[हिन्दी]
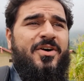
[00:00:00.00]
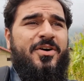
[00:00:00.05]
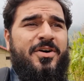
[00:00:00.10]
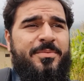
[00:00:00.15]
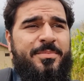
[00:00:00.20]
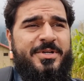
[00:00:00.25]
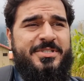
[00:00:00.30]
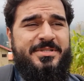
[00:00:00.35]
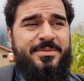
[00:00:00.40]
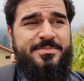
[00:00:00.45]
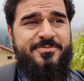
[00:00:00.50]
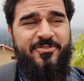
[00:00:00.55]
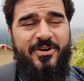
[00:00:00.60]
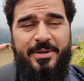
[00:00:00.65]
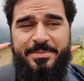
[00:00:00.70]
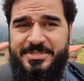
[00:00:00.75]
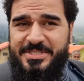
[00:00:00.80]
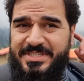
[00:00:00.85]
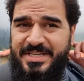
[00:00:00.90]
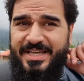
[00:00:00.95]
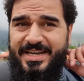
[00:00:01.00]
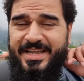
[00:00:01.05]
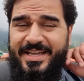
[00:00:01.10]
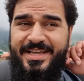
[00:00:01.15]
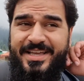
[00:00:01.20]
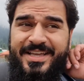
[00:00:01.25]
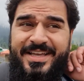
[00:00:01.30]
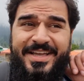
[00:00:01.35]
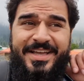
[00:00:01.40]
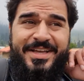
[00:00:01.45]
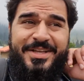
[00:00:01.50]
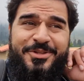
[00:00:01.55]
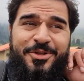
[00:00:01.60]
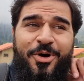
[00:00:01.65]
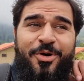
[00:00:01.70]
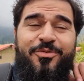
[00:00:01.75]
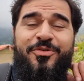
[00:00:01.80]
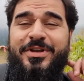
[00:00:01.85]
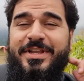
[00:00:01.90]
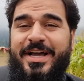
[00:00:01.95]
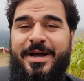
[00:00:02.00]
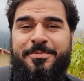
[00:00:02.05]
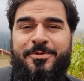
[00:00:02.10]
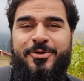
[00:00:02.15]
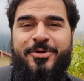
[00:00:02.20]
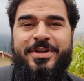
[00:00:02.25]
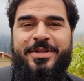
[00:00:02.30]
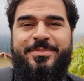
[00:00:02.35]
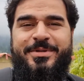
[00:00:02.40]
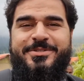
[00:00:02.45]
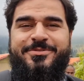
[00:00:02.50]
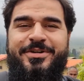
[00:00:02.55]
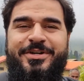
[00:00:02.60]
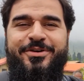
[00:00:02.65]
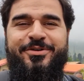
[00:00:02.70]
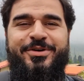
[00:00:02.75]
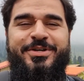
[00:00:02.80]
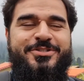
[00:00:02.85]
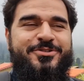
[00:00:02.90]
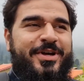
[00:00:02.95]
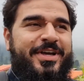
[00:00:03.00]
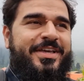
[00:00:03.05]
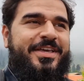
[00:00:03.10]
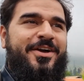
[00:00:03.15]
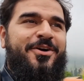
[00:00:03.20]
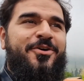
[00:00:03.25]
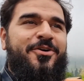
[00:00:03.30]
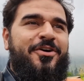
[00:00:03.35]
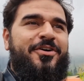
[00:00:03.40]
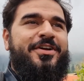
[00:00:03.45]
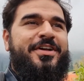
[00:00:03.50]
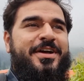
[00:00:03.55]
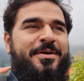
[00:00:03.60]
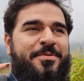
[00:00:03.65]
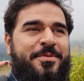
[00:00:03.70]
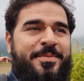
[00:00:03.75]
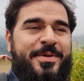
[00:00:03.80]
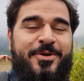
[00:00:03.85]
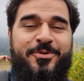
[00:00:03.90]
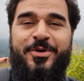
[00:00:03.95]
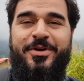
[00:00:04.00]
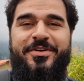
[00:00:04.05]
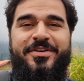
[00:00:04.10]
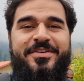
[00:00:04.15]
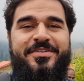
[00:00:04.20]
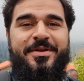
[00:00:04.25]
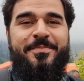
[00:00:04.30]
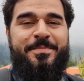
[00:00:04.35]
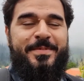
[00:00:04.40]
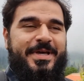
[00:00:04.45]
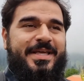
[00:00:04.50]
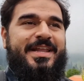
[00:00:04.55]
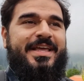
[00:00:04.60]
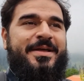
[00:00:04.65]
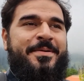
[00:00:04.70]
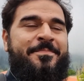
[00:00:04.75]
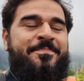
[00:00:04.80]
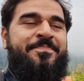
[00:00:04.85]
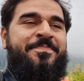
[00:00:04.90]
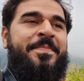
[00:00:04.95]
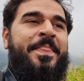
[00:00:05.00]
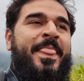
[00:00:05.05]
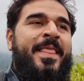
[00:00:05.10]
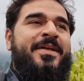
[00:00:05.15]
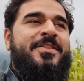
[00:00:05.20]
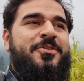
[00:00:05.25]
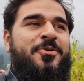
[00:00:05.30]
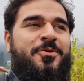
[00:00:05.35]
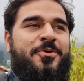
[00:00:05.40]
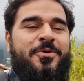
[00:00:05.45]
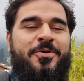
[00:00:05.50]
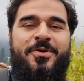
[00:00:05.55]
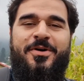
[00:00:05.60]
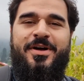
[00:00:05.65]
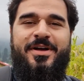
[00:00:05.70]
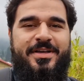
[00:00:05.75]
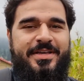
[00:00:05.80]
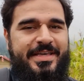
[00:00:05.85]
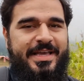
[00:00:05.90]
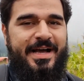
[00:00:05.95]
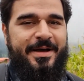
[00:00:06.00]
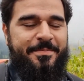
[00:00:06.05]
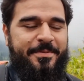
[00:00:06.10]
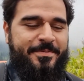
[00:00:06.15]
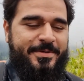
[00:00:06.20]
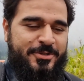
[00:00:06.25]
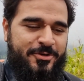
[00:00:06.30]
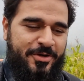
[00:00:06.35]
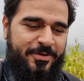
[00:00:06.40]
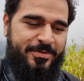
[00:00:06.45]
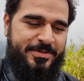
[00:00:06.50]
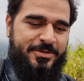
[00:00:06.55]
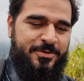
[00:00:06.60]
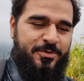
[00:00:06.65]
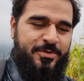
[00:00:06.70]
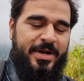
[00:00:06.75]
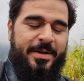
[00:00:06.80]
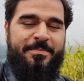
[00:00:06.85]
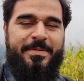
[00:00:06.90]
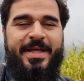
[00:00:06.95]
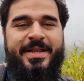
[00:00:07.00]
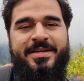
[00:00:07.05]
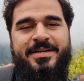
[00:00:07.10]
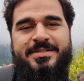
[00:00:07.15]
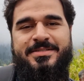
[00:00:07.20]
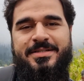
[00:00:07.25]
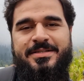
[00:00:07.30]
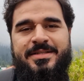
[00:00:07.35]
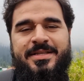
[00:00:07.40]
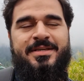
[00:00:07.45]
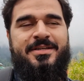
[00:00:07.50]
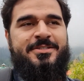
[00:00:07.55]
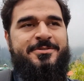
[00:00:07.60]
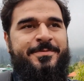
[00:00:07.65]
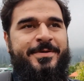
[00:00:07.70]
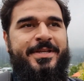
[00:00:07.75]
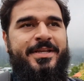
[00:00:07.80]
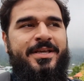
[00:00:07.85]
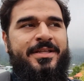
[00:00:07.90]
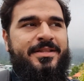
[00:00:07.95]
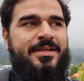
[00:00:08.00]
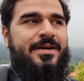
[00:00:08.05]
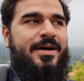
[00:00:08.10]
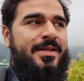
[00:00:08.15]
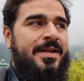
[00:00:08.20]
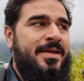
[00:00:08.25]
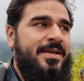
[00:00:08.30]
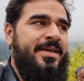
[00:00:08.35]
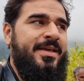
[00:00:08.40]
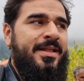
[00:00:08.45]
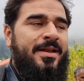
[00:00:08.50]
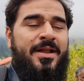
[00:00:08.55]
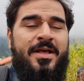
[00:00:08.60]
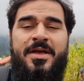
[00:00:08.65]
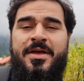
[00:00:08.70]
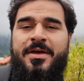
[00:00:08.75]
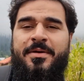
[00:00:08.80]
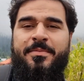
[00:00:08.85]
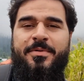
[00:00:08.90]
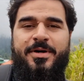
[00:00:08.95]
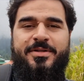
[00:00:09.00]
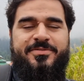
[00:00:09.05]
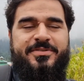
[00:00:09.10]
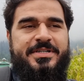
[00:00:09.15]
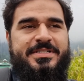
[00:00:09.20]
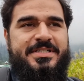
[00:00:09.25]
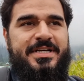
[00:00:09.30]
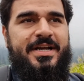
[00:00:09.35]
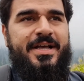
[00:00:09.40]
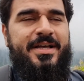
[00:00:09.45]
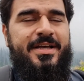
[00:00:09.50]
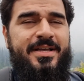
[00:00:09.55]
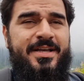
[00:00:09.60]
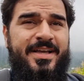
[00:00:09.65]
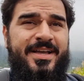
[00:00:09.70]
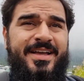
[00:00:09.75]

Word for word: और बस अब वापसी जा रहे हैं तो होपफुली आप लोगों ने भी इस वीडियो को इन्जॉय किया होगा और कभी भी कोई ट्रिप करें तो यहाँ पर भी जो है वो ज़रूर आप प्लान कर सकते हैं कश्मीर के अंदर अरंगकेल बहुत फिट जगह है